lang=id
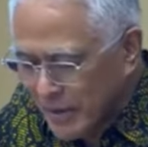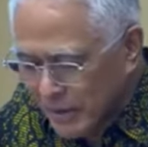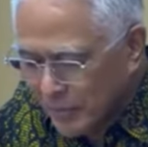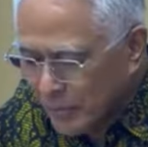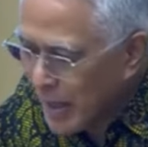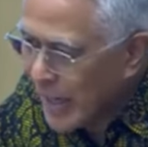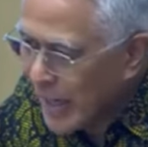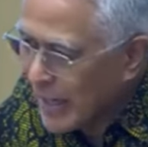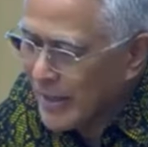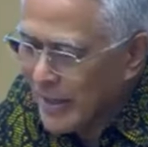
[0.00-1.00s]
Ini
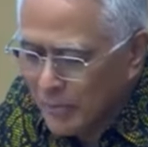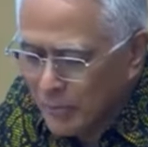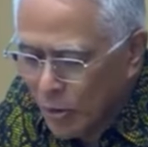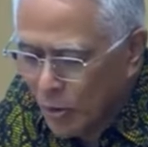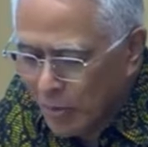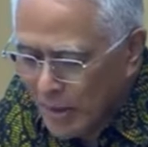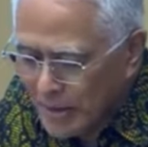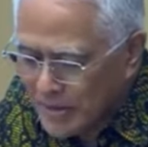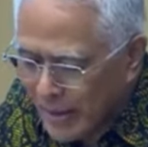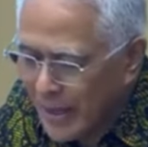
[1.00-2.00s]
Bengkala yang menurut emas
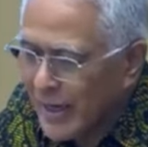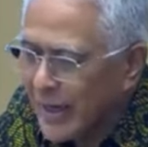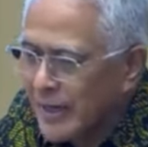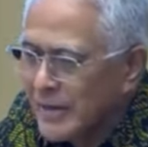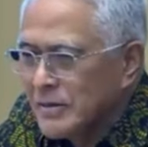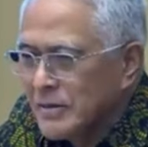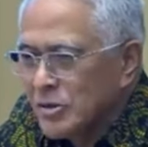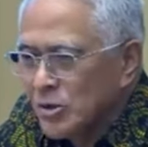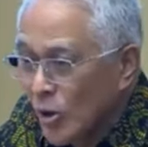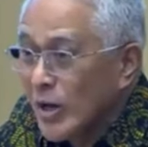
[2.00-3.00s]
saya
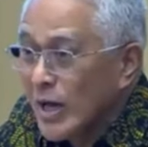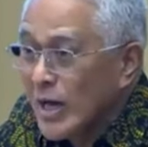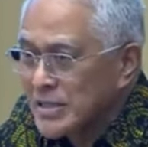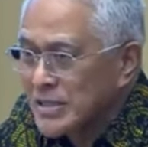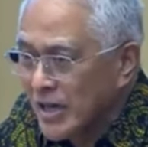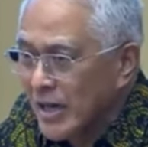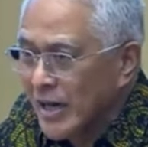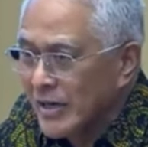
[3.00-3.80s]
tolonglah segera